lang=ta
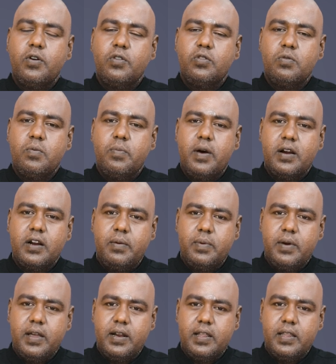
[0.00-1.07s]
முக்கியத்துவம்
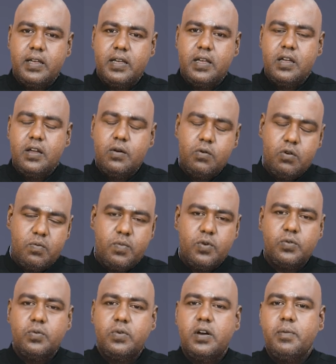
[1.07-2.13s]
பார்க்கப்படுகிறது குடும்ப
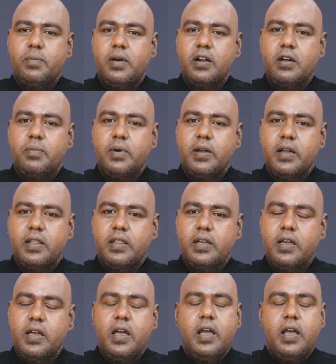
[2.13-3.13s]
சூழ்நிலை பார்க்கப்படுகிறது